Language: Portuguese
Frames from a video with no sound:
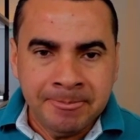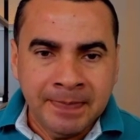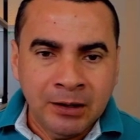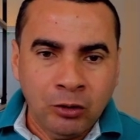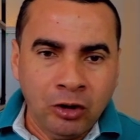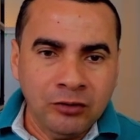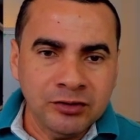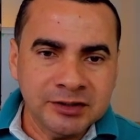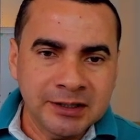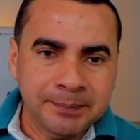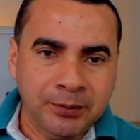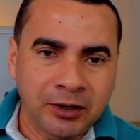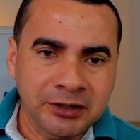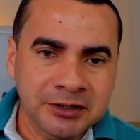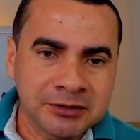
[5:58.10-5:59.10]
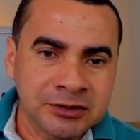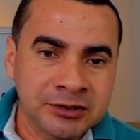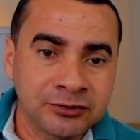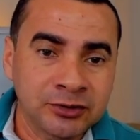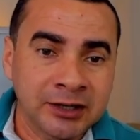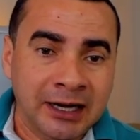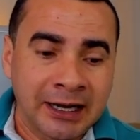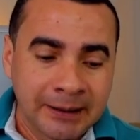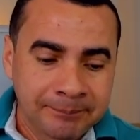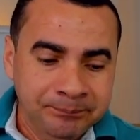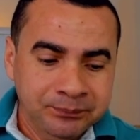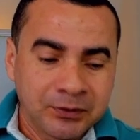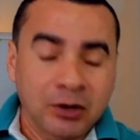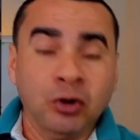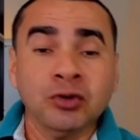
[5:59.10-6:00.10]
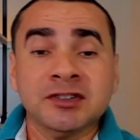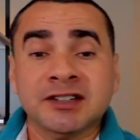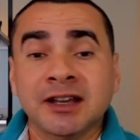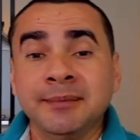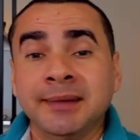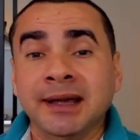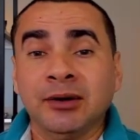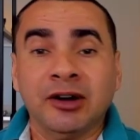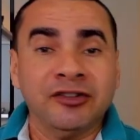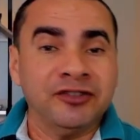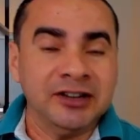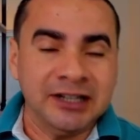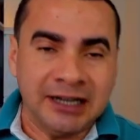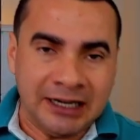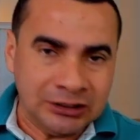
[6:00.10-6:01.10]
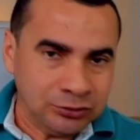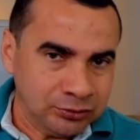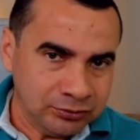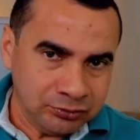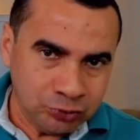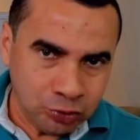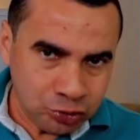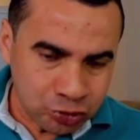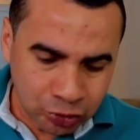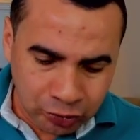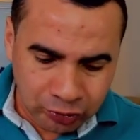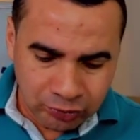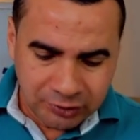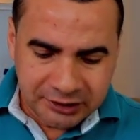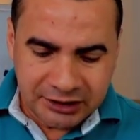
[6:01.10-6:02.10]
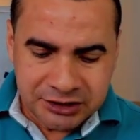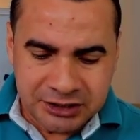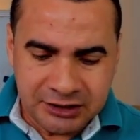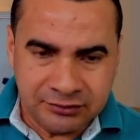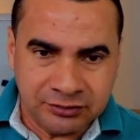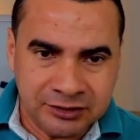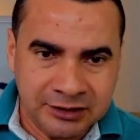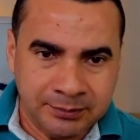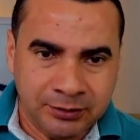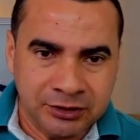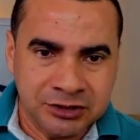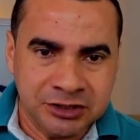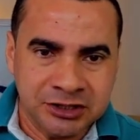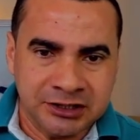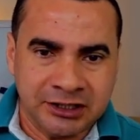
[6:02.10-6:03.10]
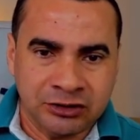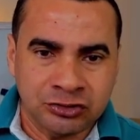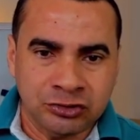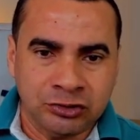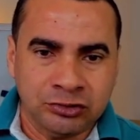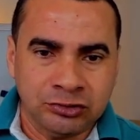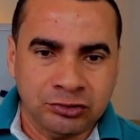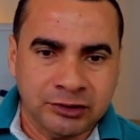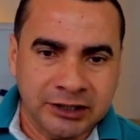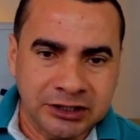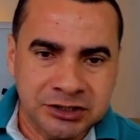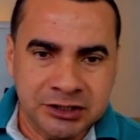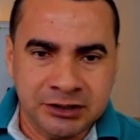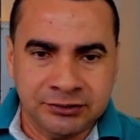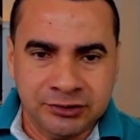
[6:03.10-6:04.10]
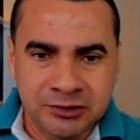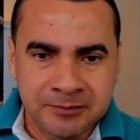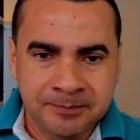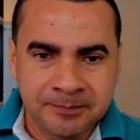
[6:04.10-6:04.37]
Ou você pode divulgar ou ser meu afiliado do jogo lucrativo. Você pode digitar jogo lucrativo,